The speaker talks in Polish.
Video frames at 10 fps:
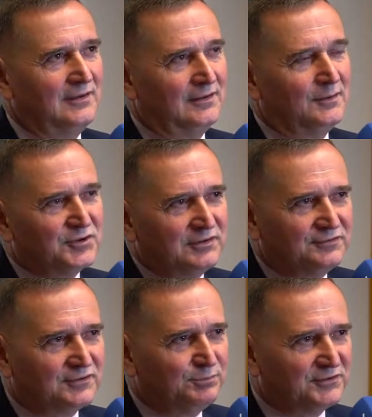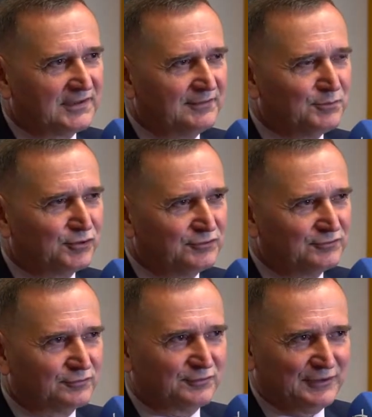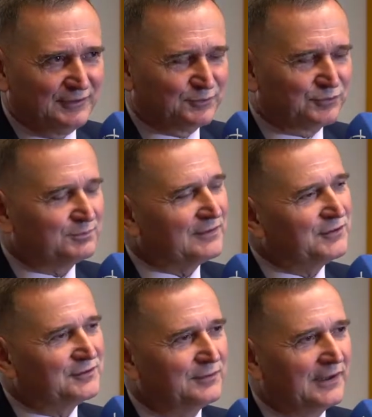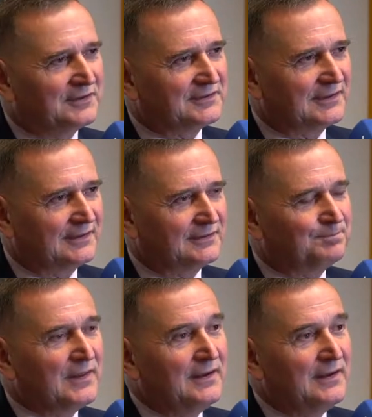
A no, przede wszystkim pozdrawiam rodziców, którzy pewnie słuchają nas teraz.